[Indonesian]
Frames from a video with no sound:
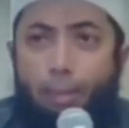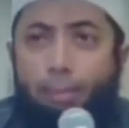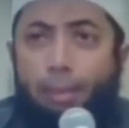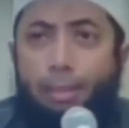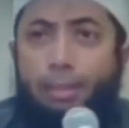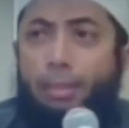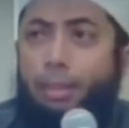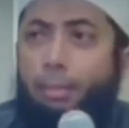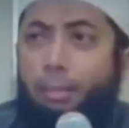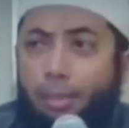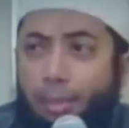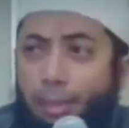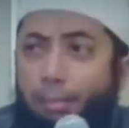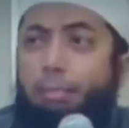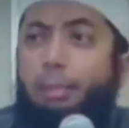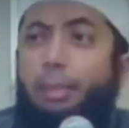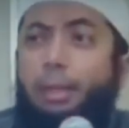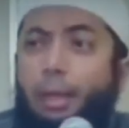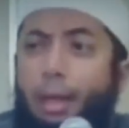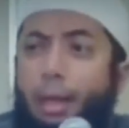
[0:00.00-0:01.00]
Habis ya
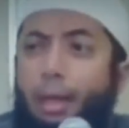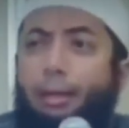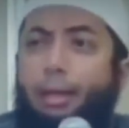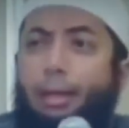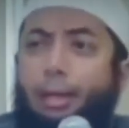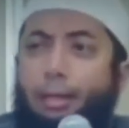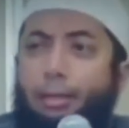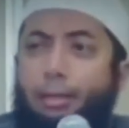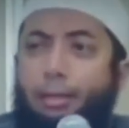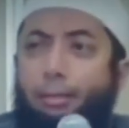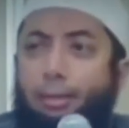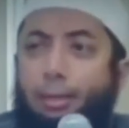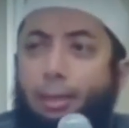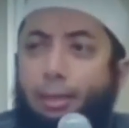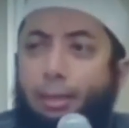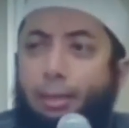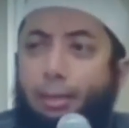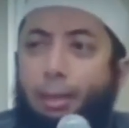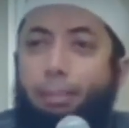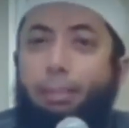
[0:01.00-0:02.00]
bisa beli lagi kan
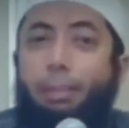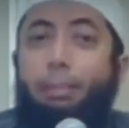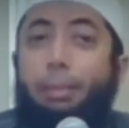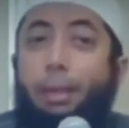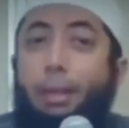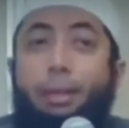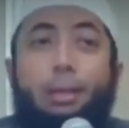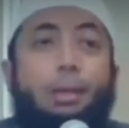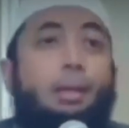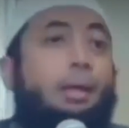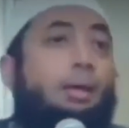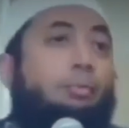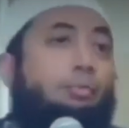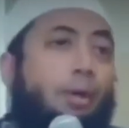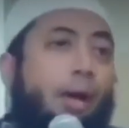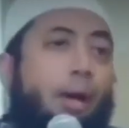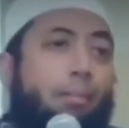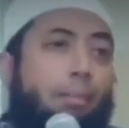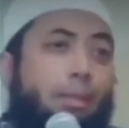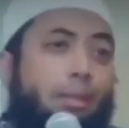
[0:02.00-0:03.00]
sebenarnya, tapi mereka
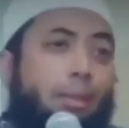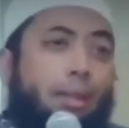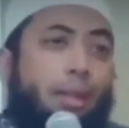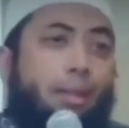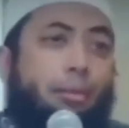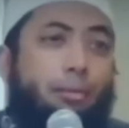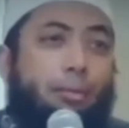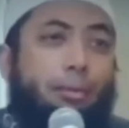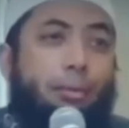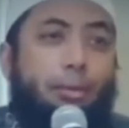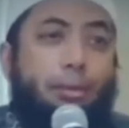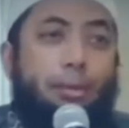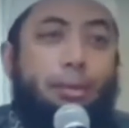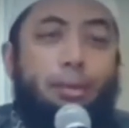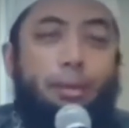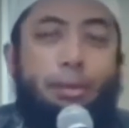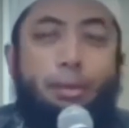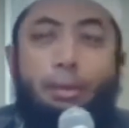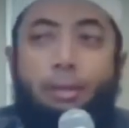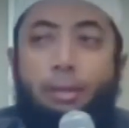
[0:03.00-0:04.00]
nggak paham masalah itu.
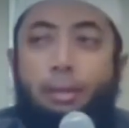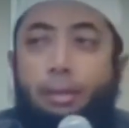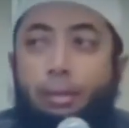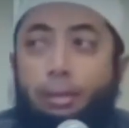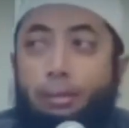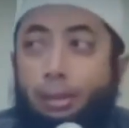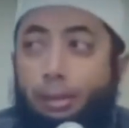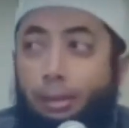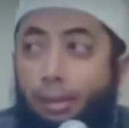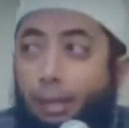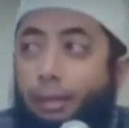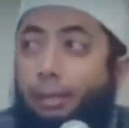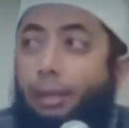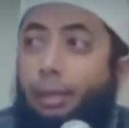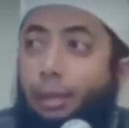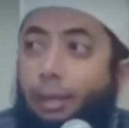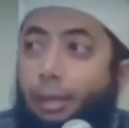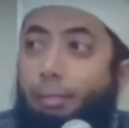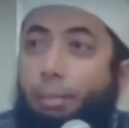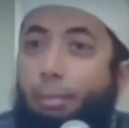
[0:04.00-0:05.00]

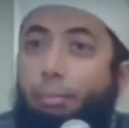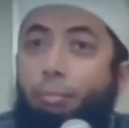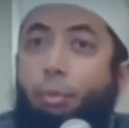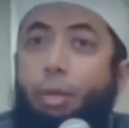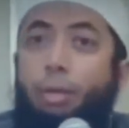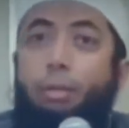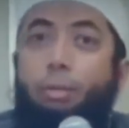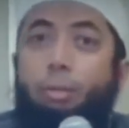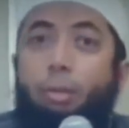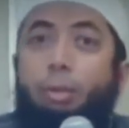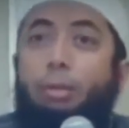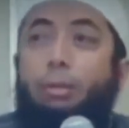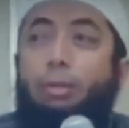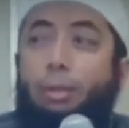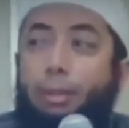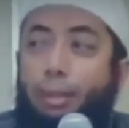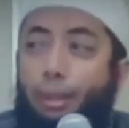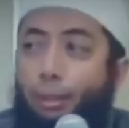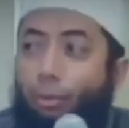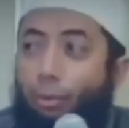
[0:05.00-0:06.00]
Ternyata ini membuat
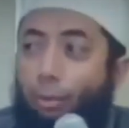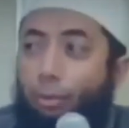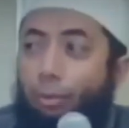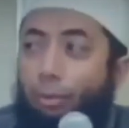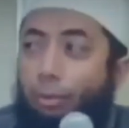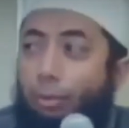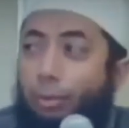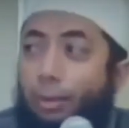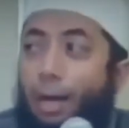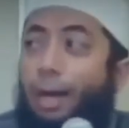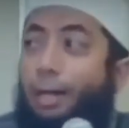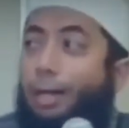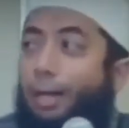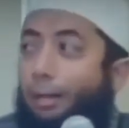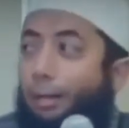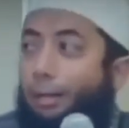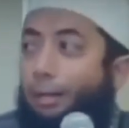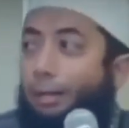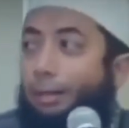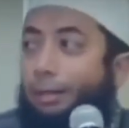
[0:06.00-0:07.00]
dokter itu
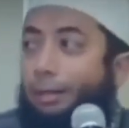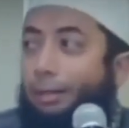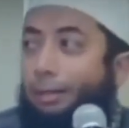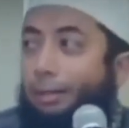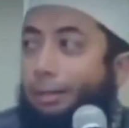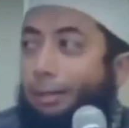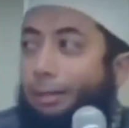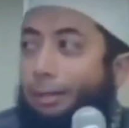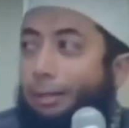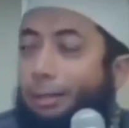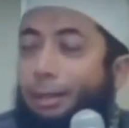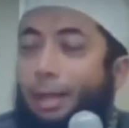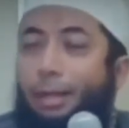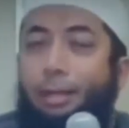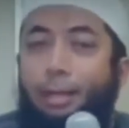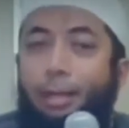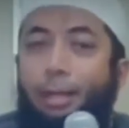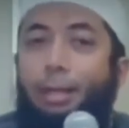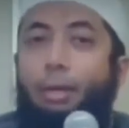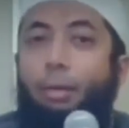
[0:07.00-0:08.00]
kaget.
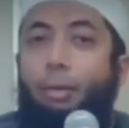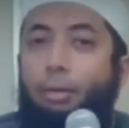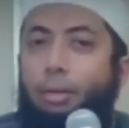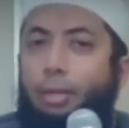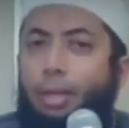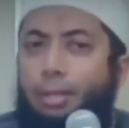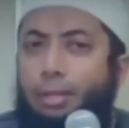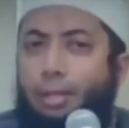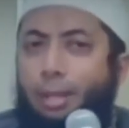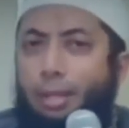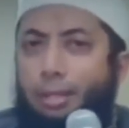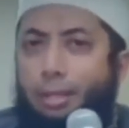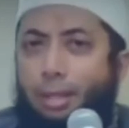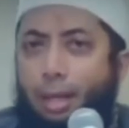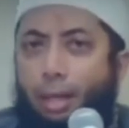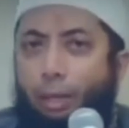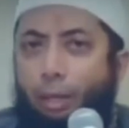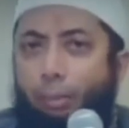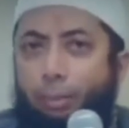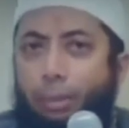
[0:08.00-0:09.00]
Dan ini kalau tidak salah
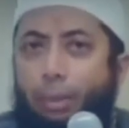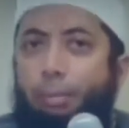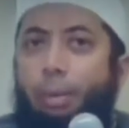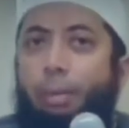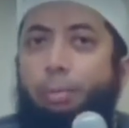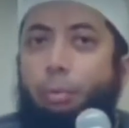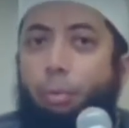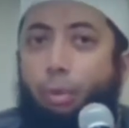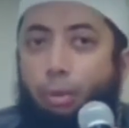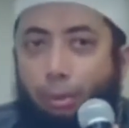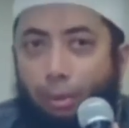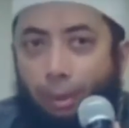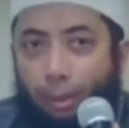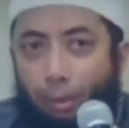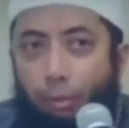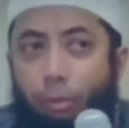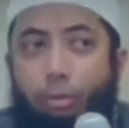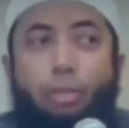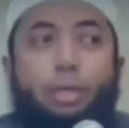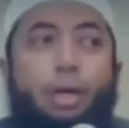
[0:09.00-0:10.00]
salah satu penyebab
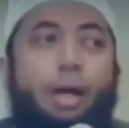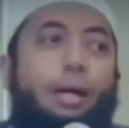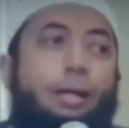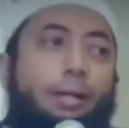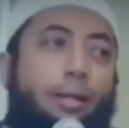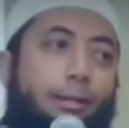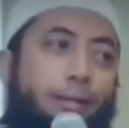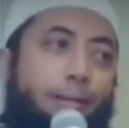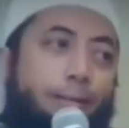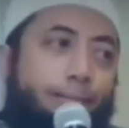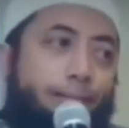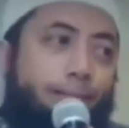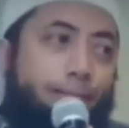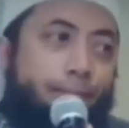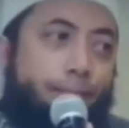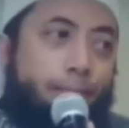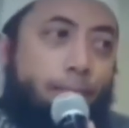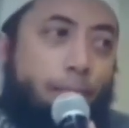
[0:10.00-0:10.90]
dokter itu syahadat.